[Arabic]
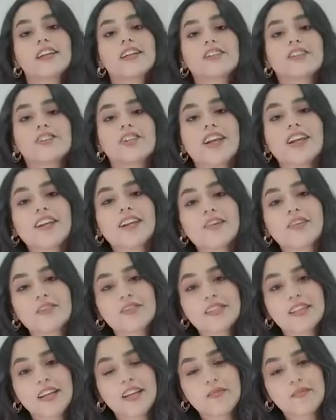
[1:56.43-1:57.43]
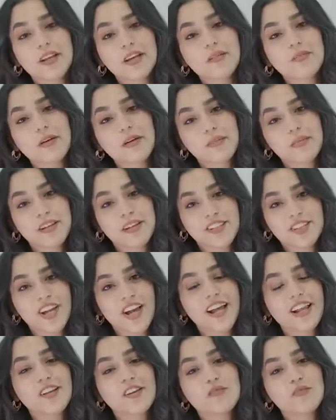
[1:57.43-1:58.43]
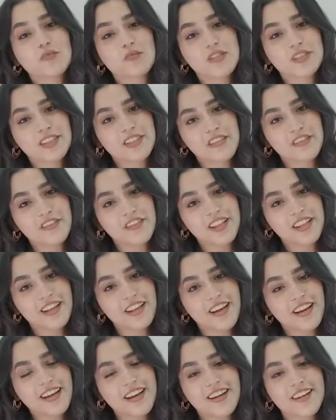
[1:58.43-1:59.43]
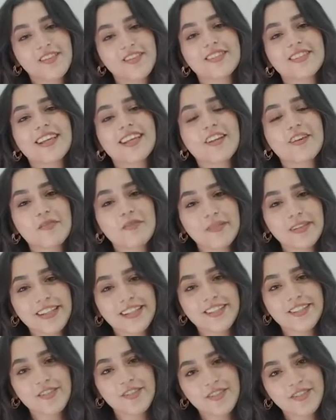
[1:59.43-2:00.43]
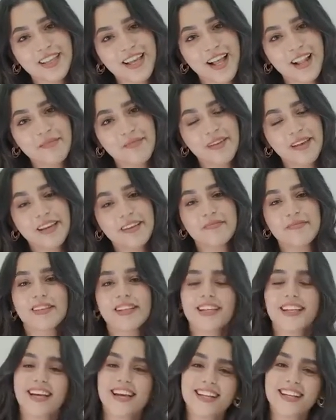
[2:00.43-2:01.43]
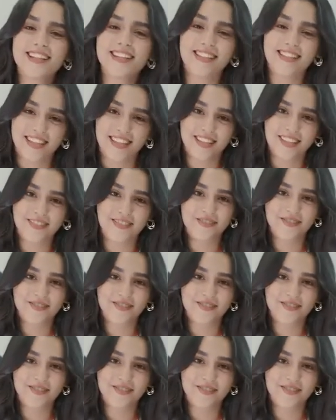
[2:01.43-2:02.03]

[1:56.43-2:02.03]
ان شاء الله كل سنه بنكبر بنجاحنا وموظفينا كل سنه وميني سو سالمه مني انا زينه